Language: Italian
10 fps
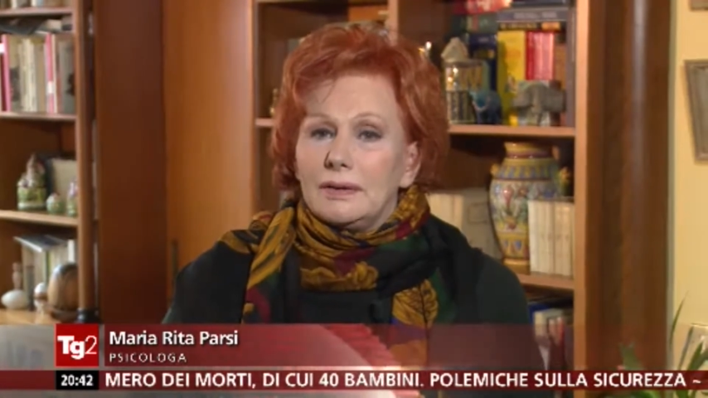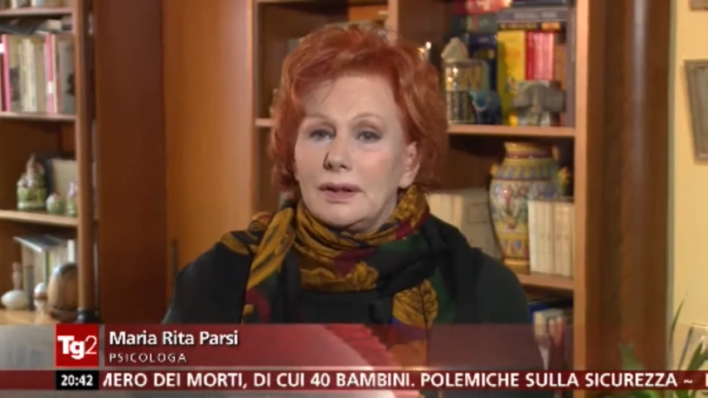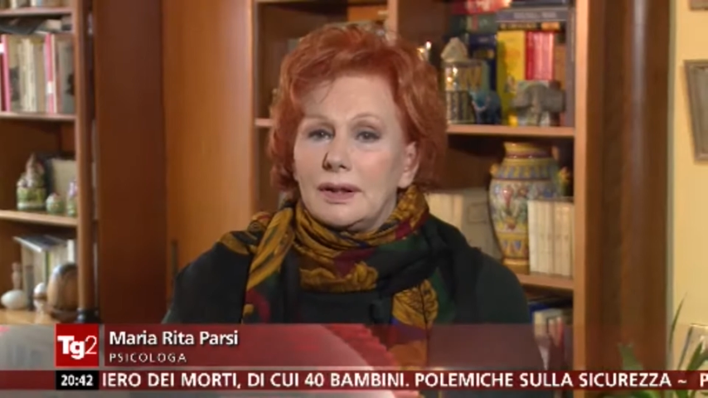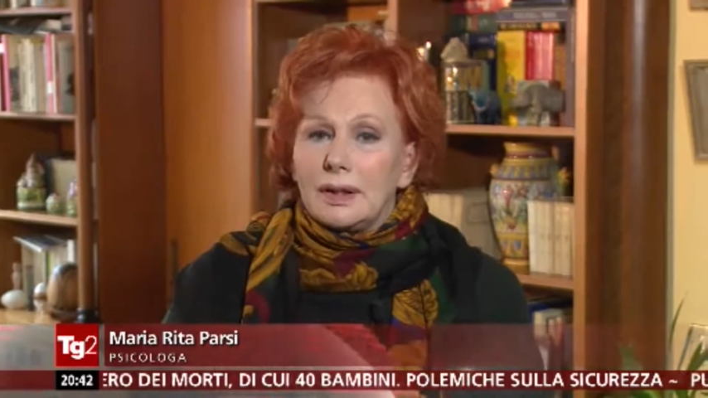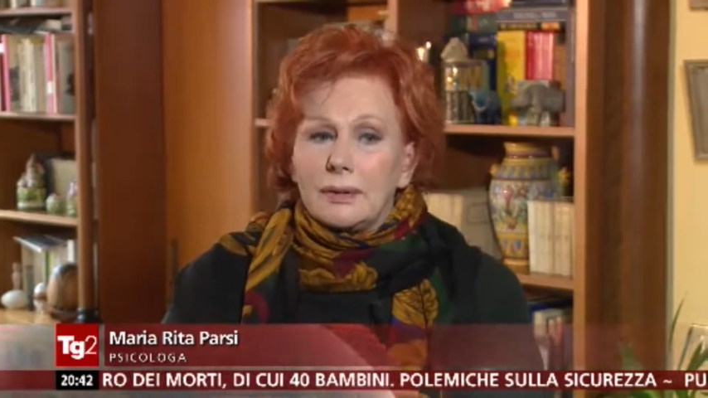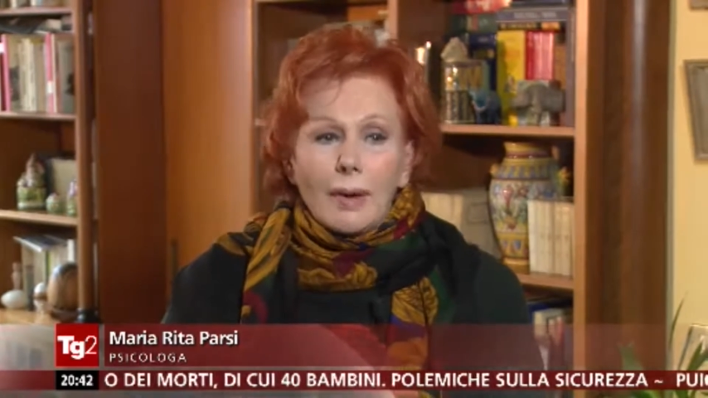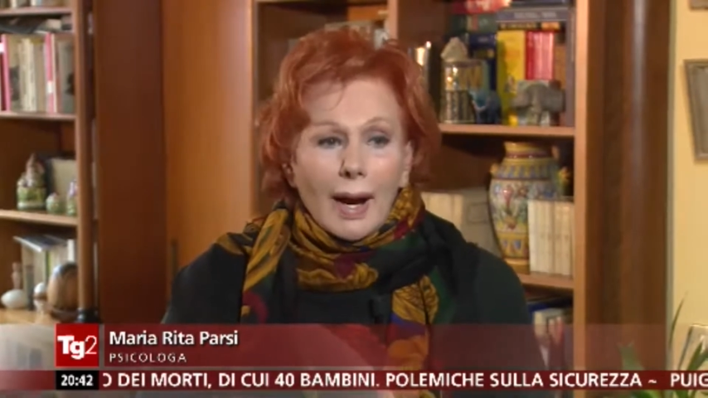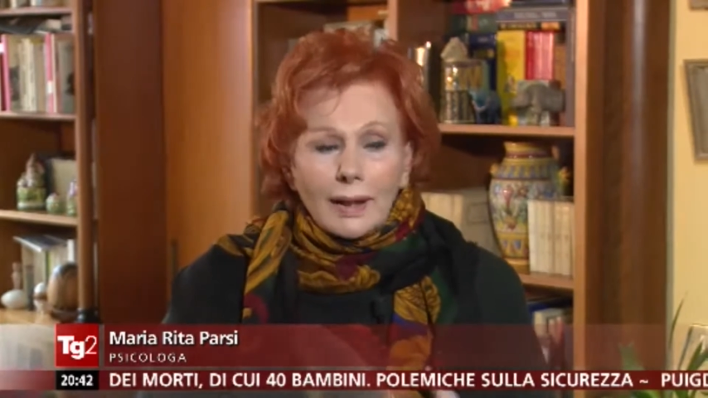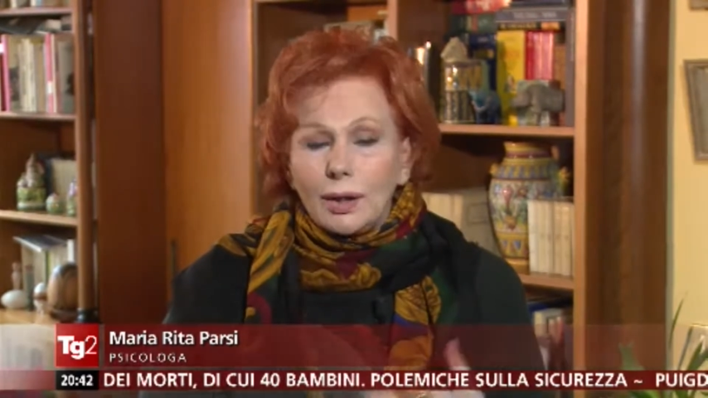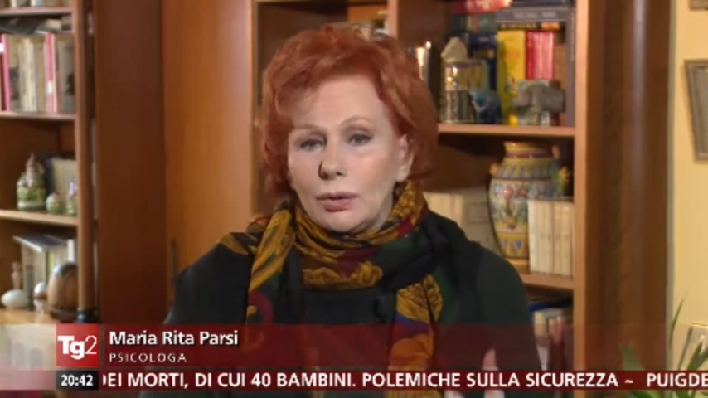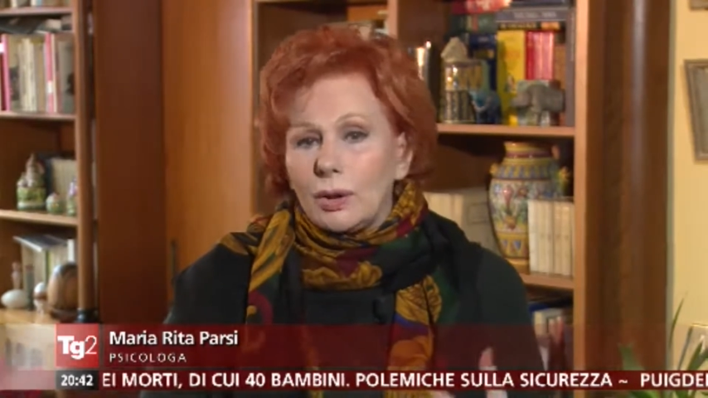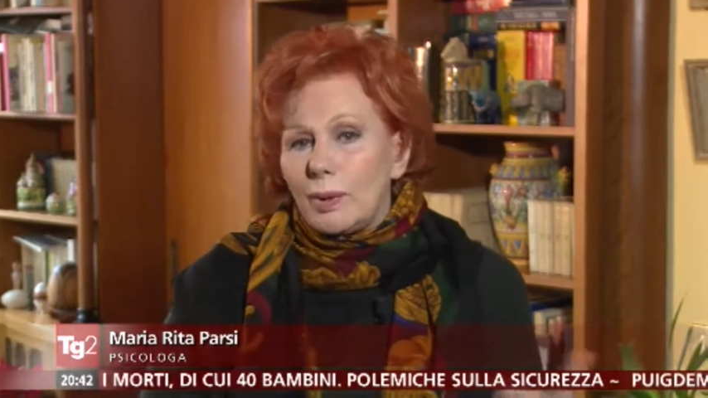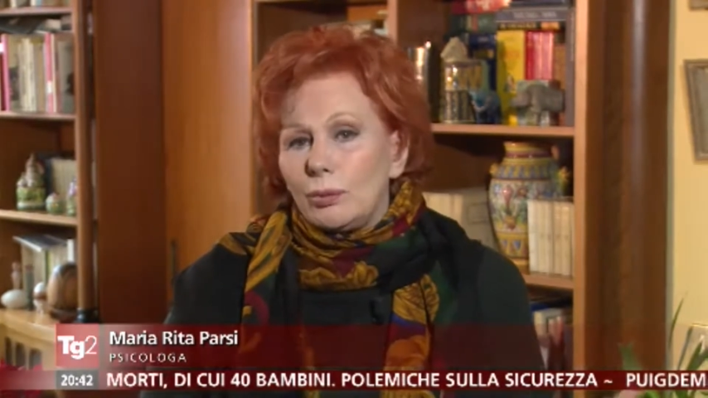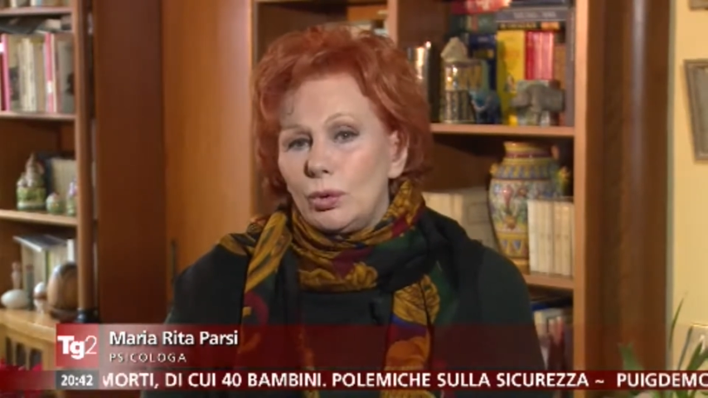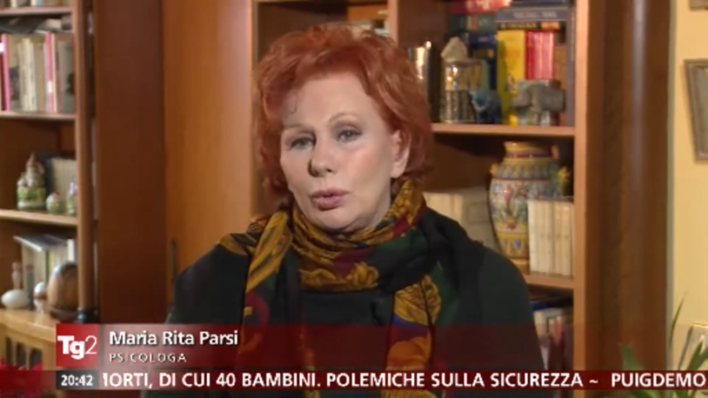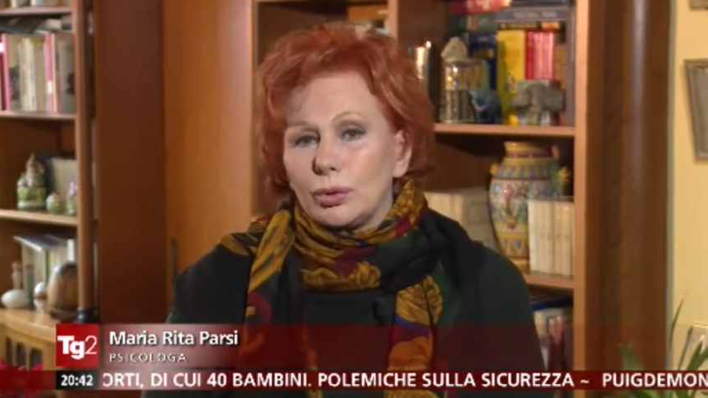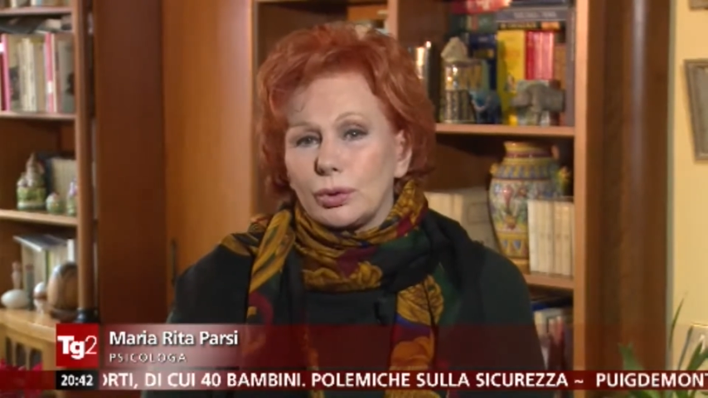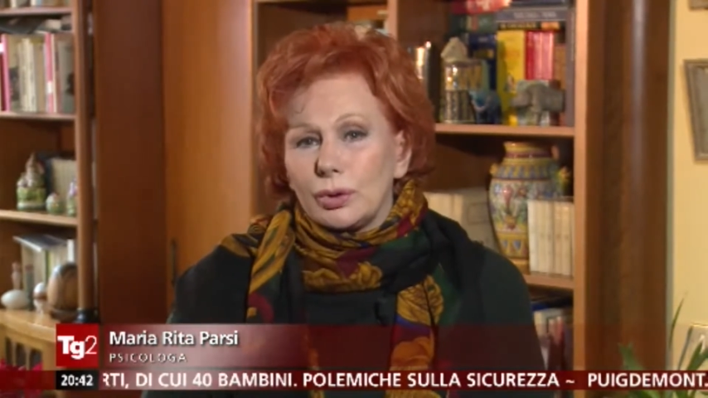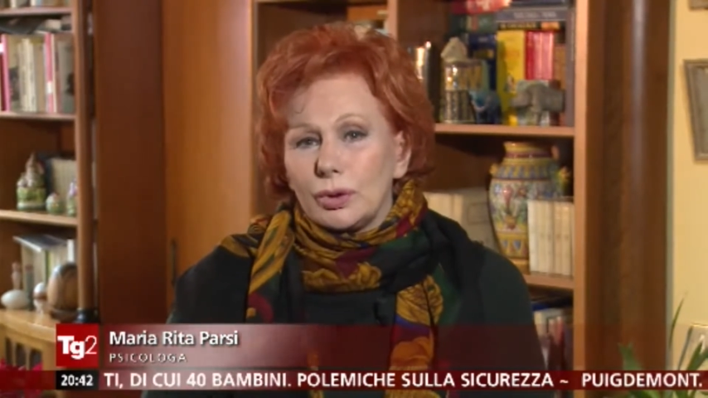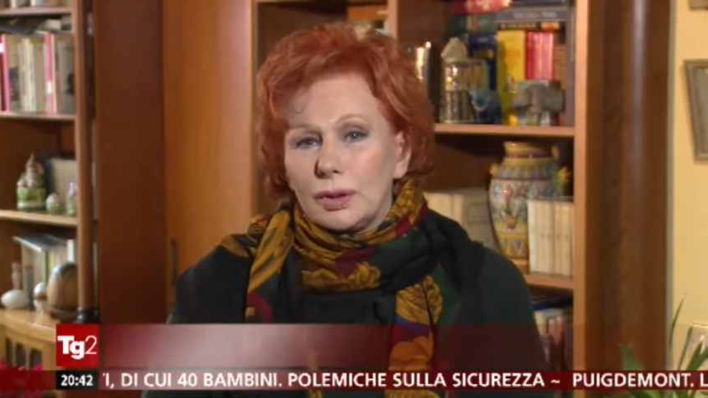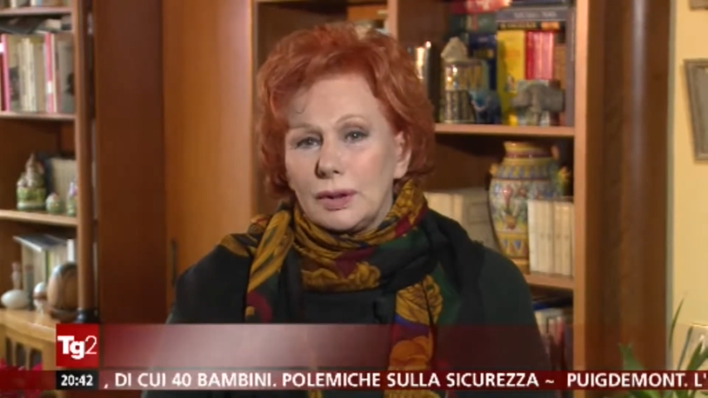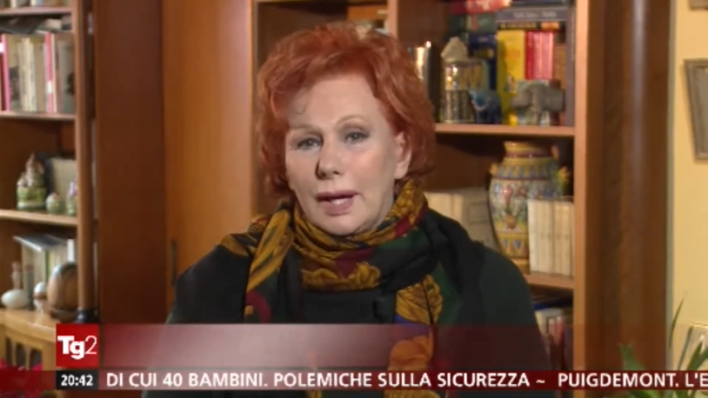eh, anche noi abbiamo un lutto,